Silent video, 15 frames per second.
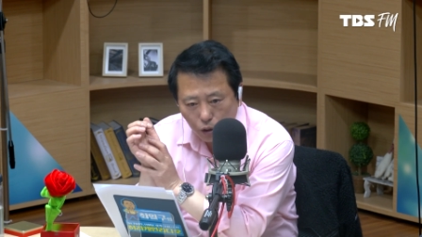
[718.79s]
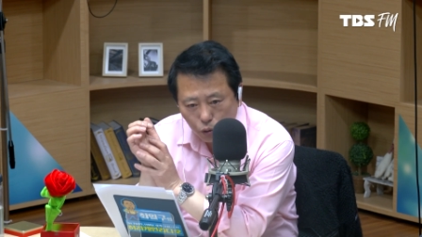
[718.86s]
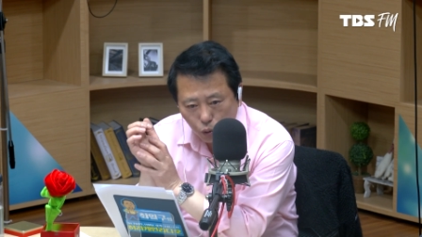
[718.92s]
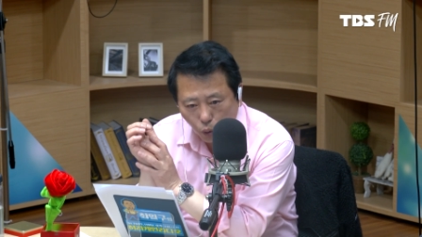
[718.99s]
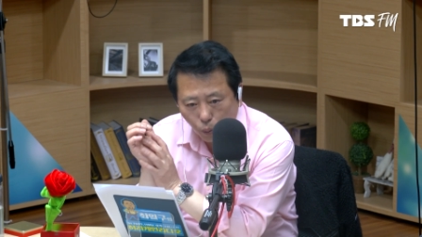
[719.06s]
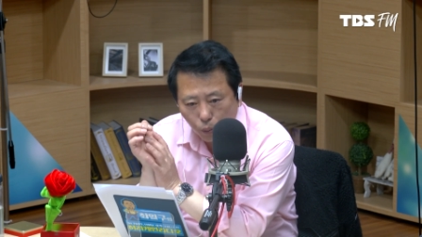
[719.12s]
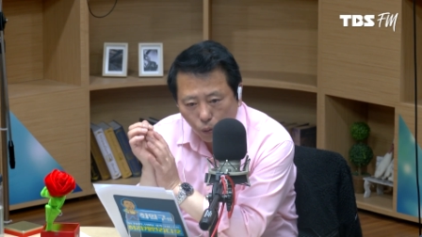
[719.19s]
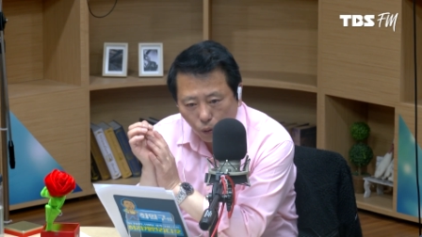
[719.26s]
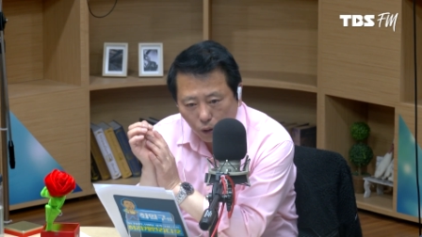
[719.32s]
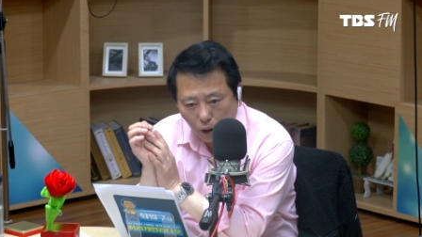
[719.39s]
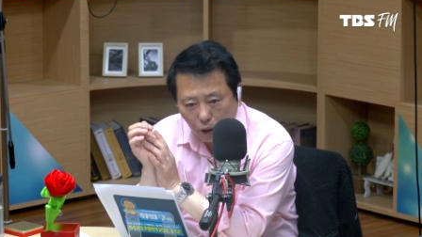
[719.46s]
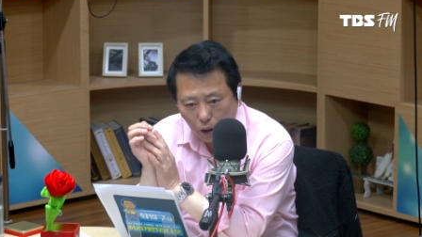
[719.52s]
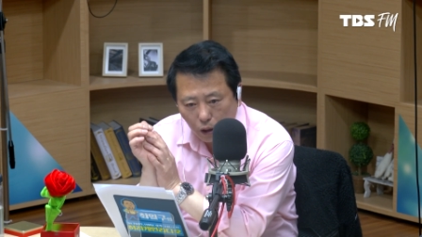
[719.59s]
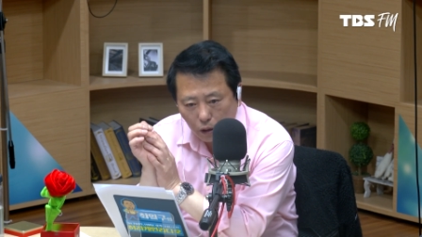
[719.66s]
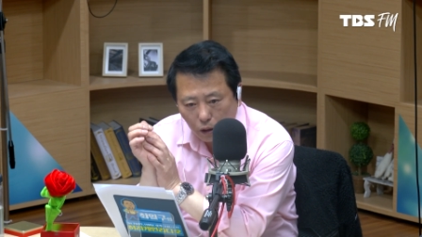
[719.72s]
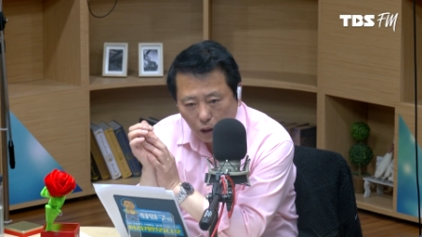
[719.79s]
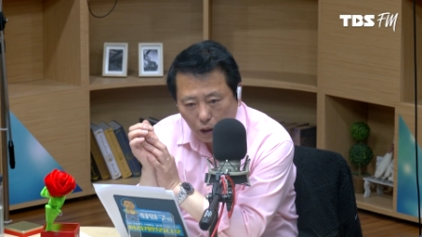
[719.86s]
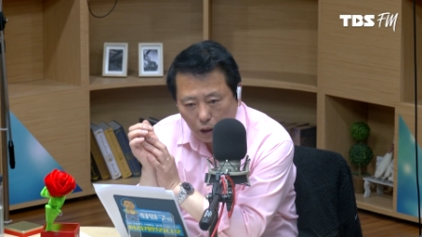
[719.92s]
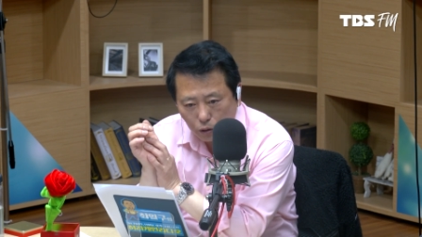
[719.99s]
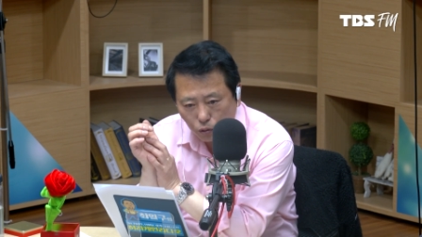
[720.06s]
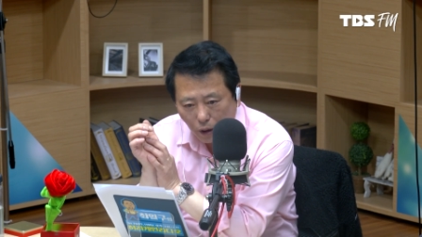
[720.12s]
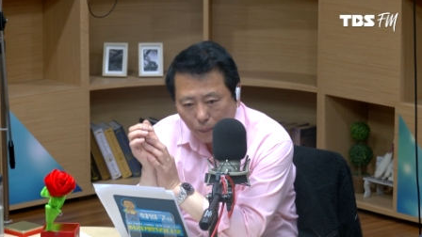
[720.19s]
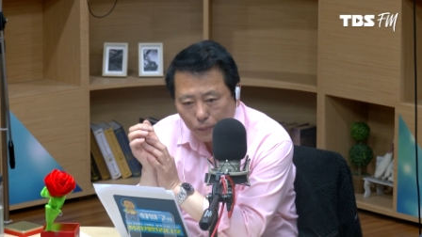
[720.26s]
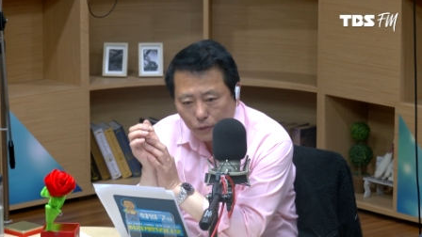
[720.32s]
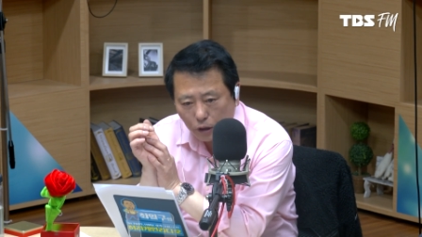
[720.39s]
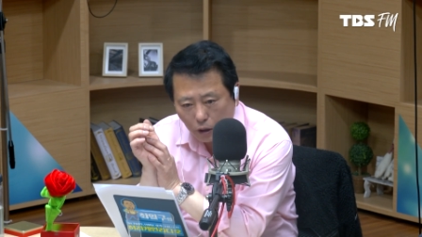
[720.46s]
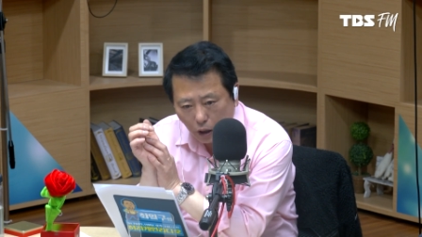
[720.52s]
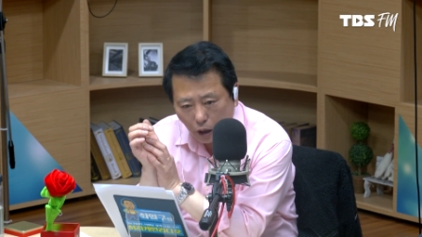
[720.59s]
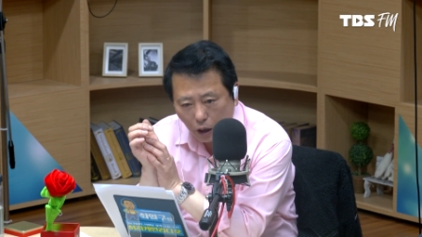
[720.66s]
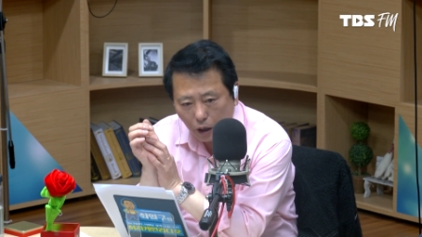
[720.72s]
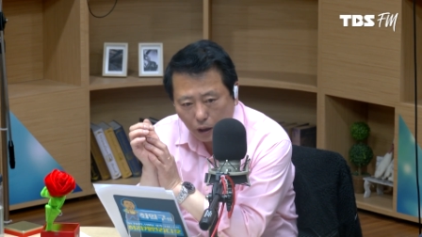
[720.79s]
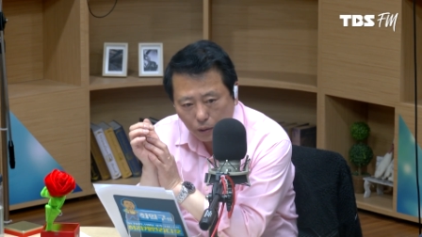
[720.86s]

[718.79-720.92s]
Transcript: 손목에다가도 합니다.